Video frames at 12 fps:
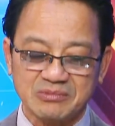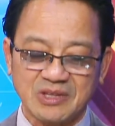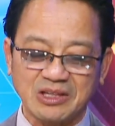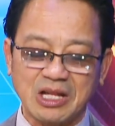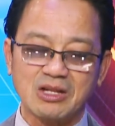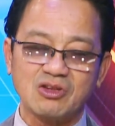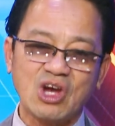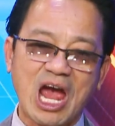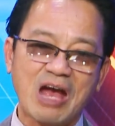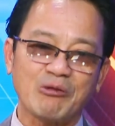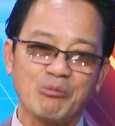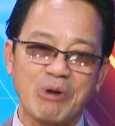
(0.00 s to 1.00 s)
cái tình
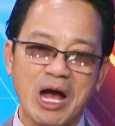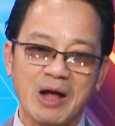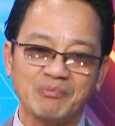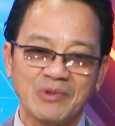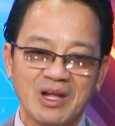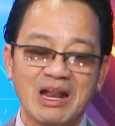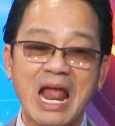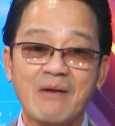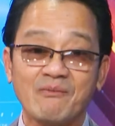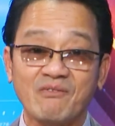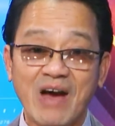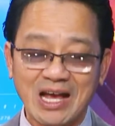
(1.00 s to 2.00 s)
trạng mà
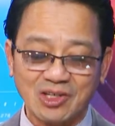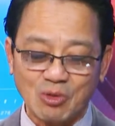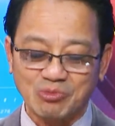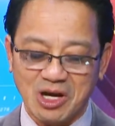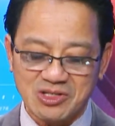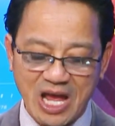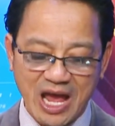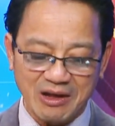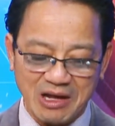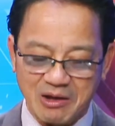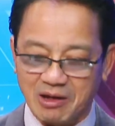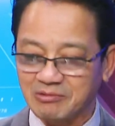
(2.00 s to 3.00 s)
lạm phát trong thời gian
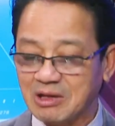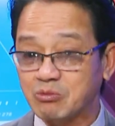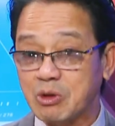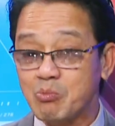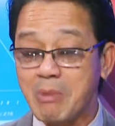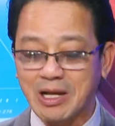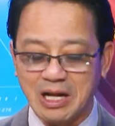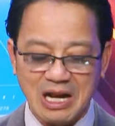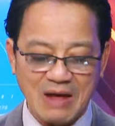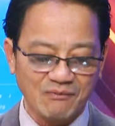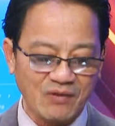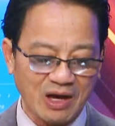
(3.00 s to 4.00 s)
uh, tổng thống Biden
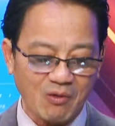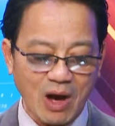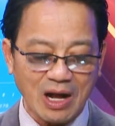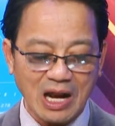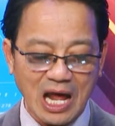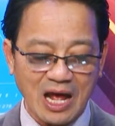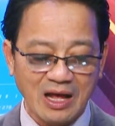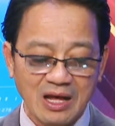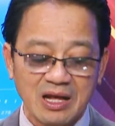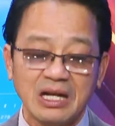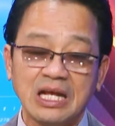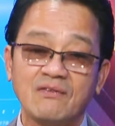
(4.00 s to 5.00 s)
làm việc hoặc là
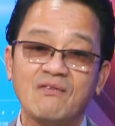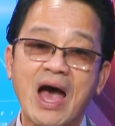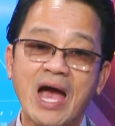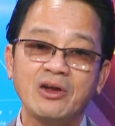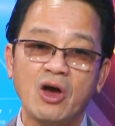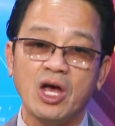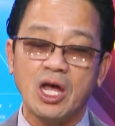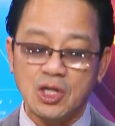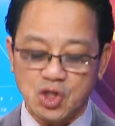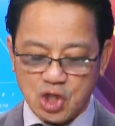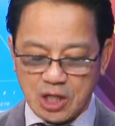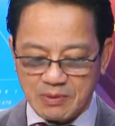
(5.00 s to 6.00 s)
divider in
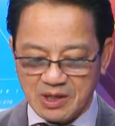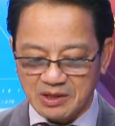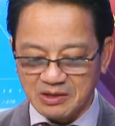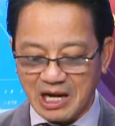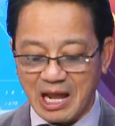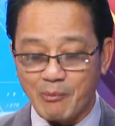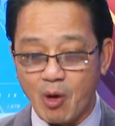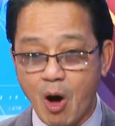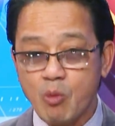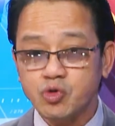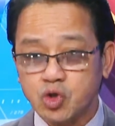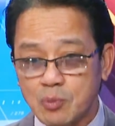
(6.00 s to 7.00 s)
chief tức là một
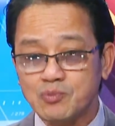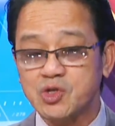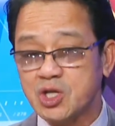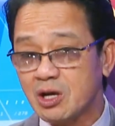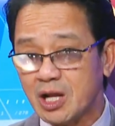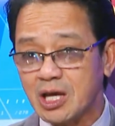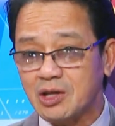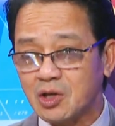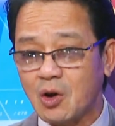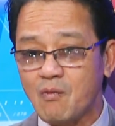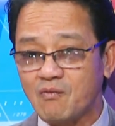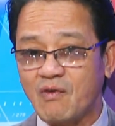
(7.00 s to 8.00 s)
ông chùm chia ly chứ
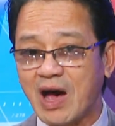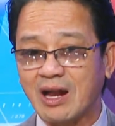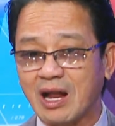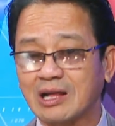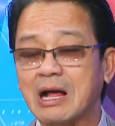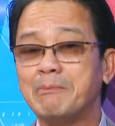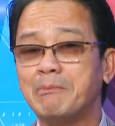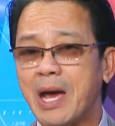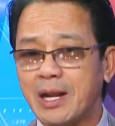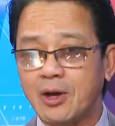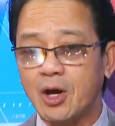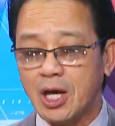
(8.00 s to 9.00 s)
không phải là
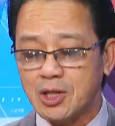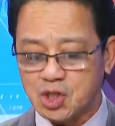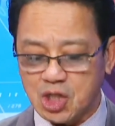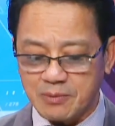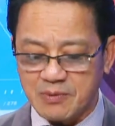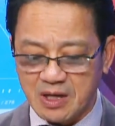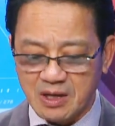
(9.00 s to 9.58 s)
commander in chief